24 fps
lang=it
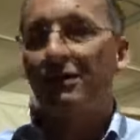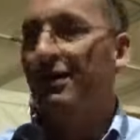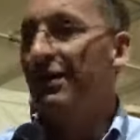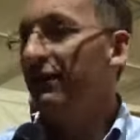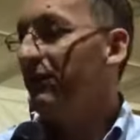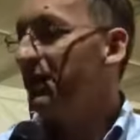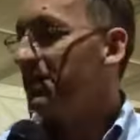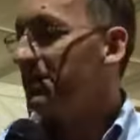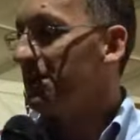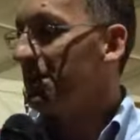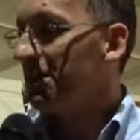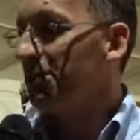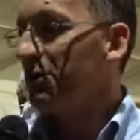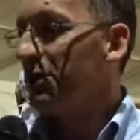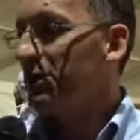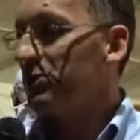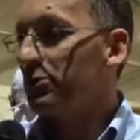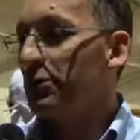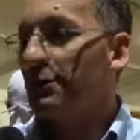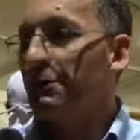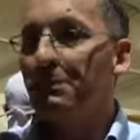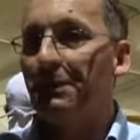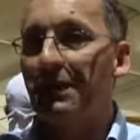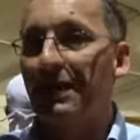deve essere una
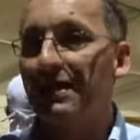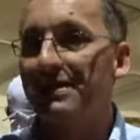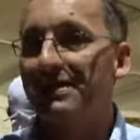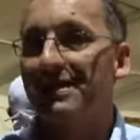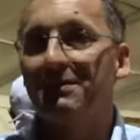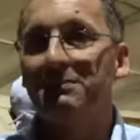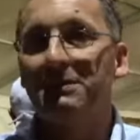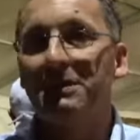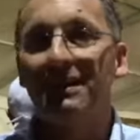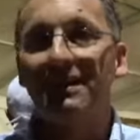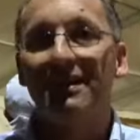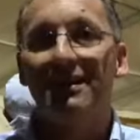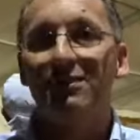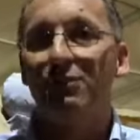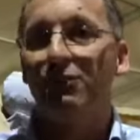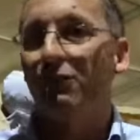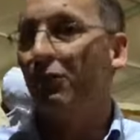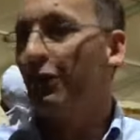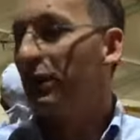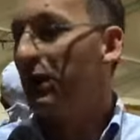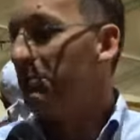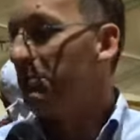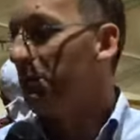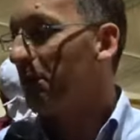sorpresa, perché non
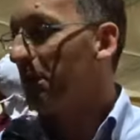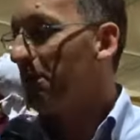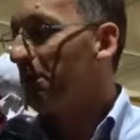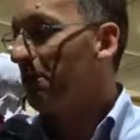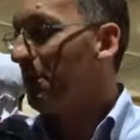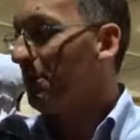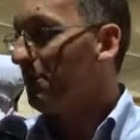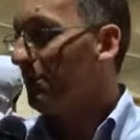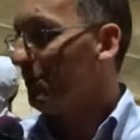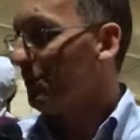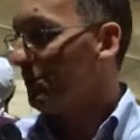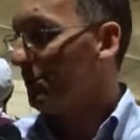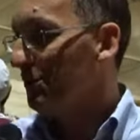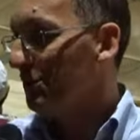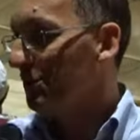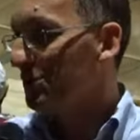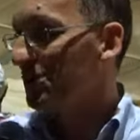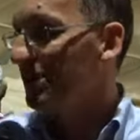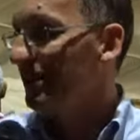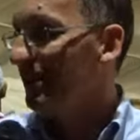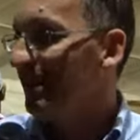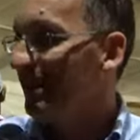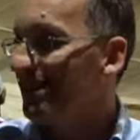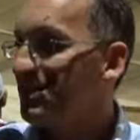vorremmo che poi qualcuno
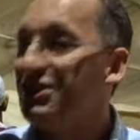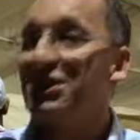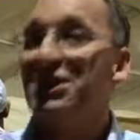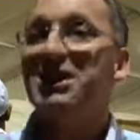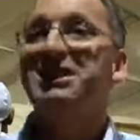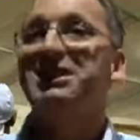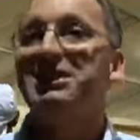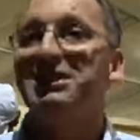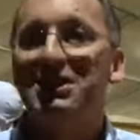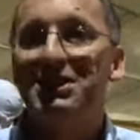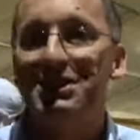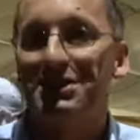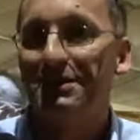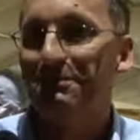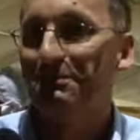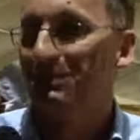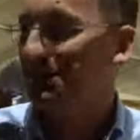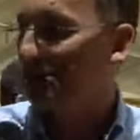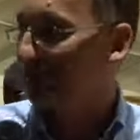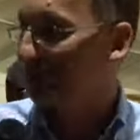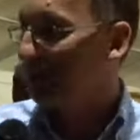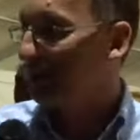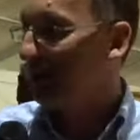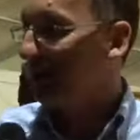ci, ci
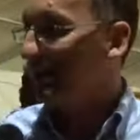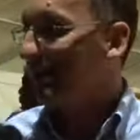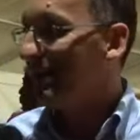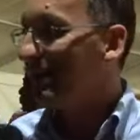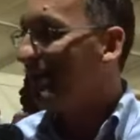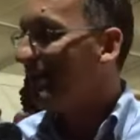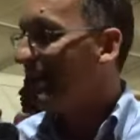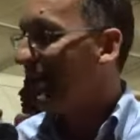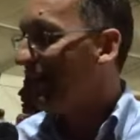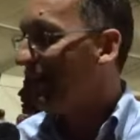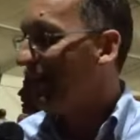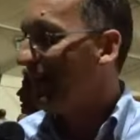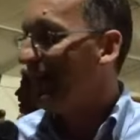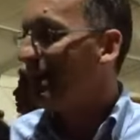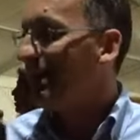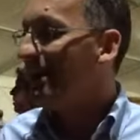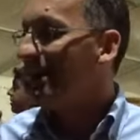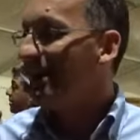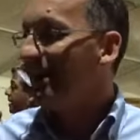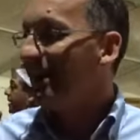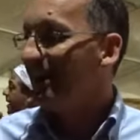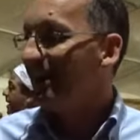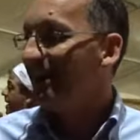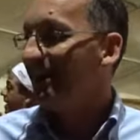anticipi su qualche idea. Eh,
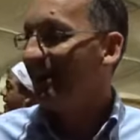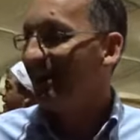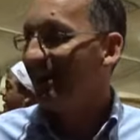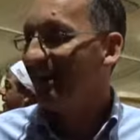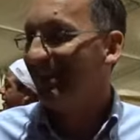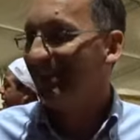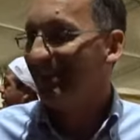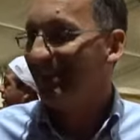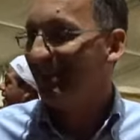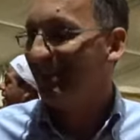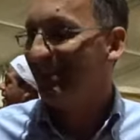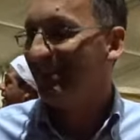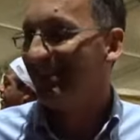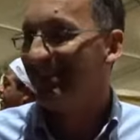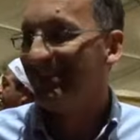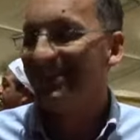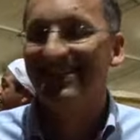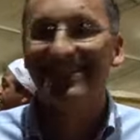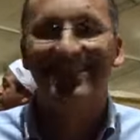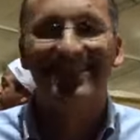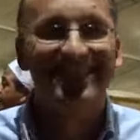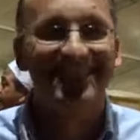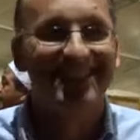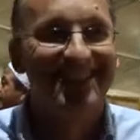ma intanto i 90 anni li
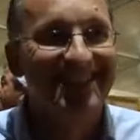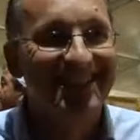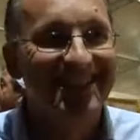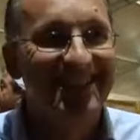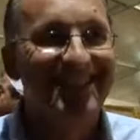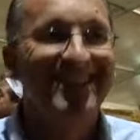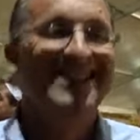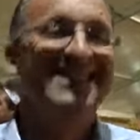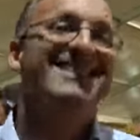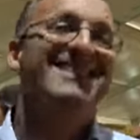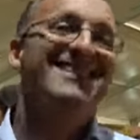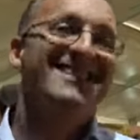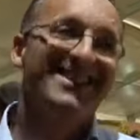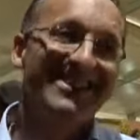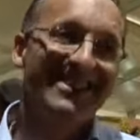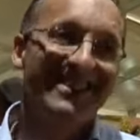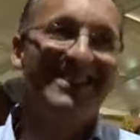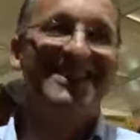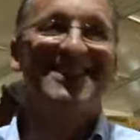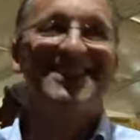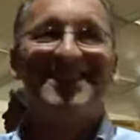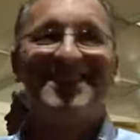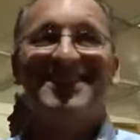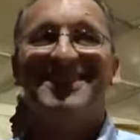fate,
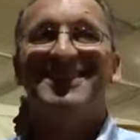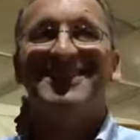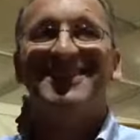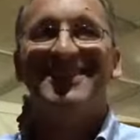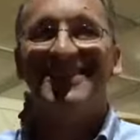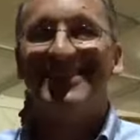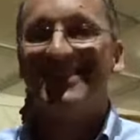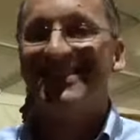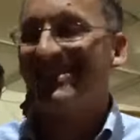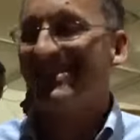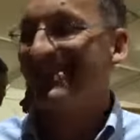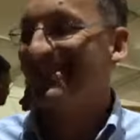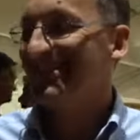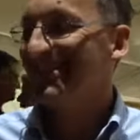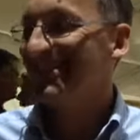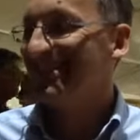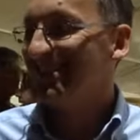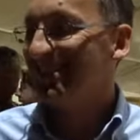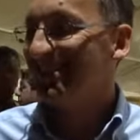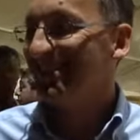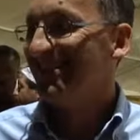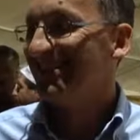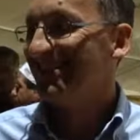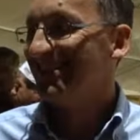gli 89-90 li
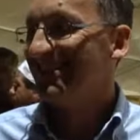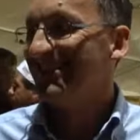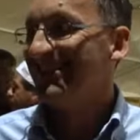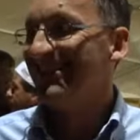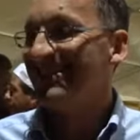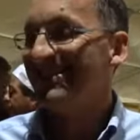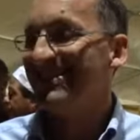fate solo